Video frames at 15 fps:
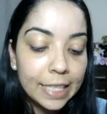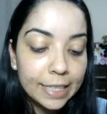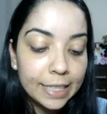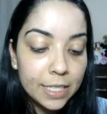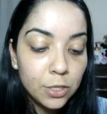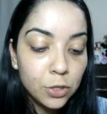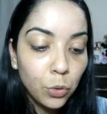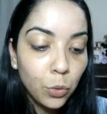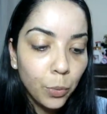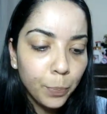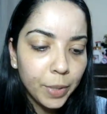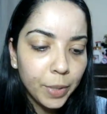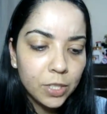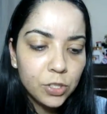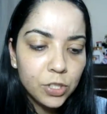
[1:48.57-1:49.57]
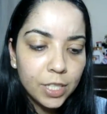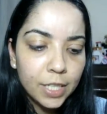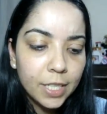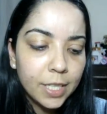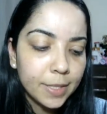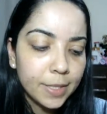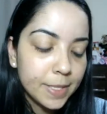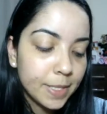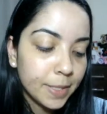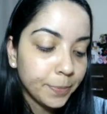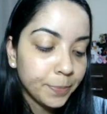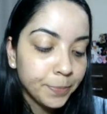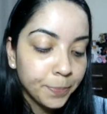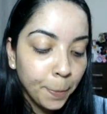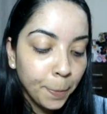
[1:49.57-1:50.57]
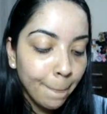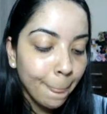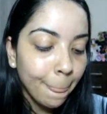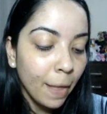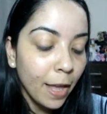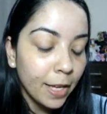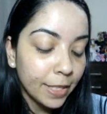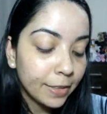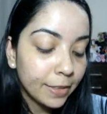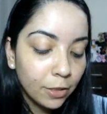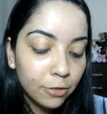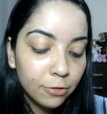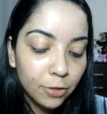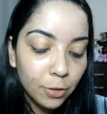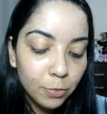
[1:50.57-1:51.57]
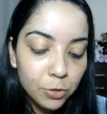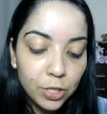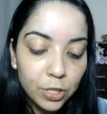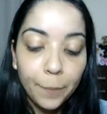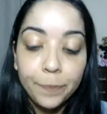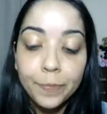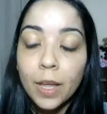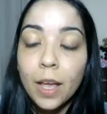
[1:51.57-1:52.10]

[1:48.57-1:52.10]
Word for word: Dessas roupinhas de criança. Então, vamos lá.